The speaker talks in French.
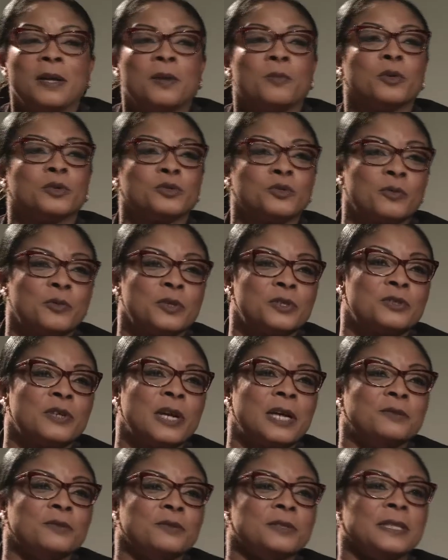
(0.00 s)
Bonjour
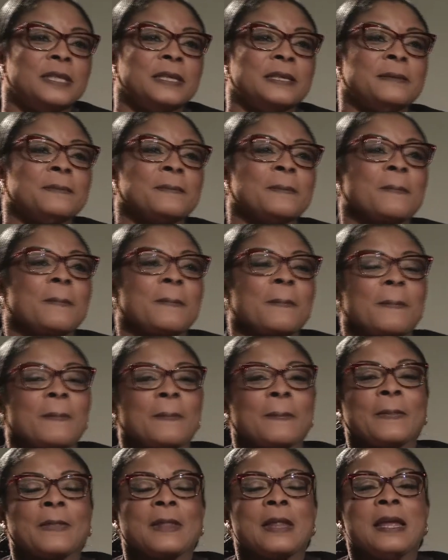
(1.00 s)
Monsieur Adoté.
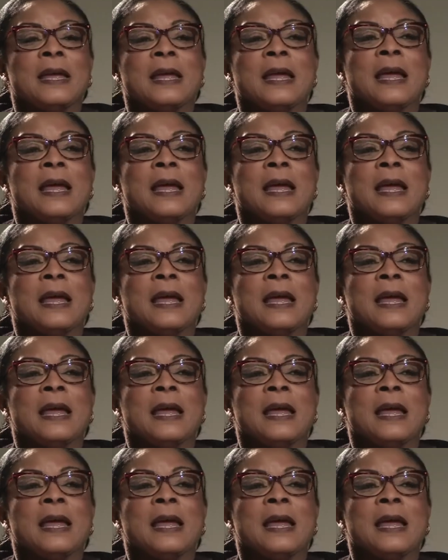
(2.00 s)
Bonjour.